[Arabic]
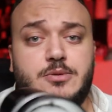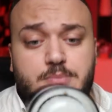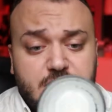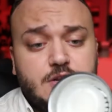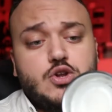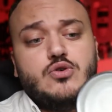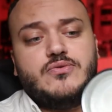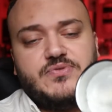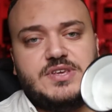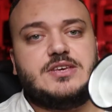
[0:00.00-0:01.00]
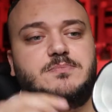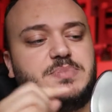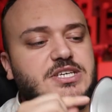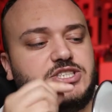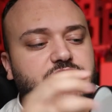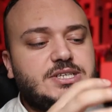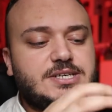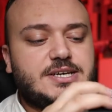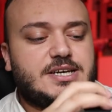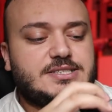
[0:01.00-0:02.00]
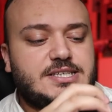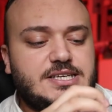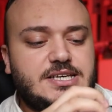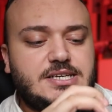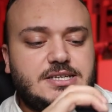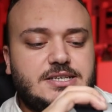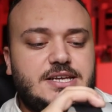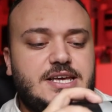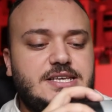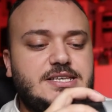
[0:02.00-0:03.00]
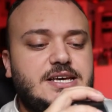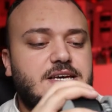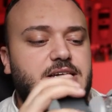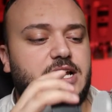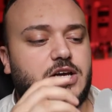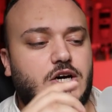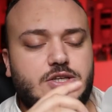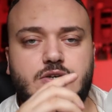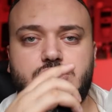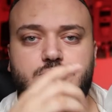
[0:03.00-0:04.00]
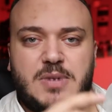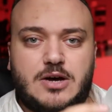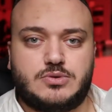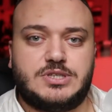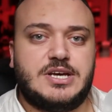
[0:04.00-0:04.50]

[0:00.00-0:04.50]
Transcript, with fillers: منه في بيجي راسيه اللي هي الجودوكس ماونت